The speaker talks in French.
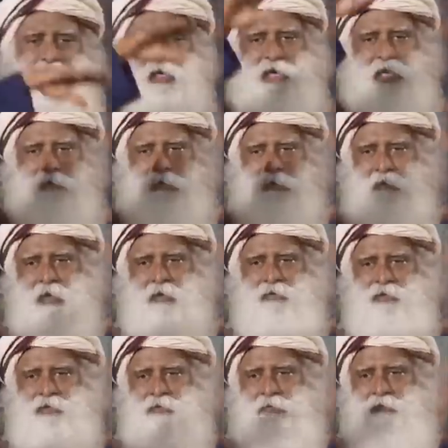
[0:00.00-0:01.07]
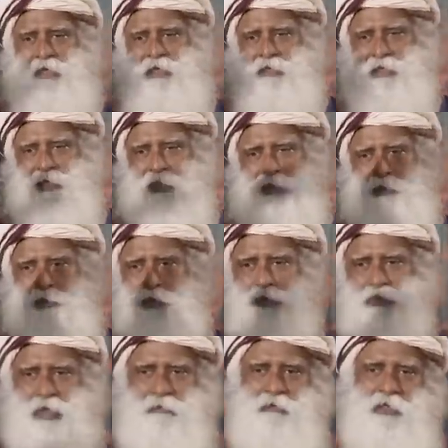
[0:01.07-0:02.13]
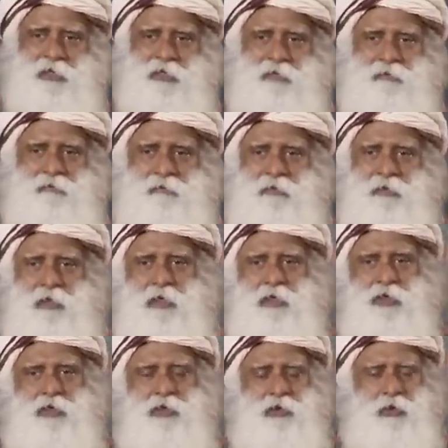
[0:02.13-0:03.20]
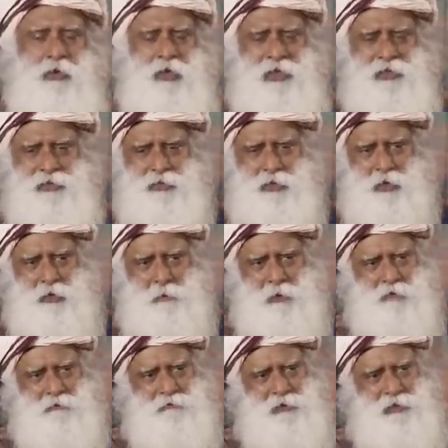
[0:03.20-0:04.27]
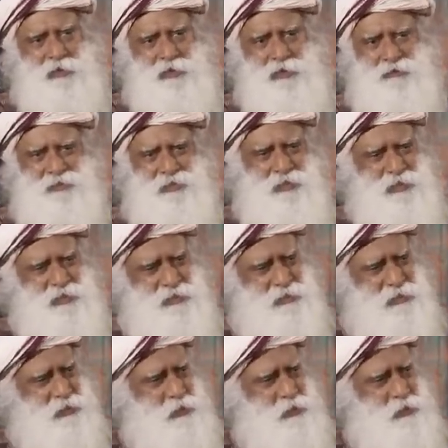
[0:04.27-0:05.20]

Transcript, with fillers: part, grimper une montagne, jouer au tennis, faites quelque chose. Le yoga n'est pas un exercice de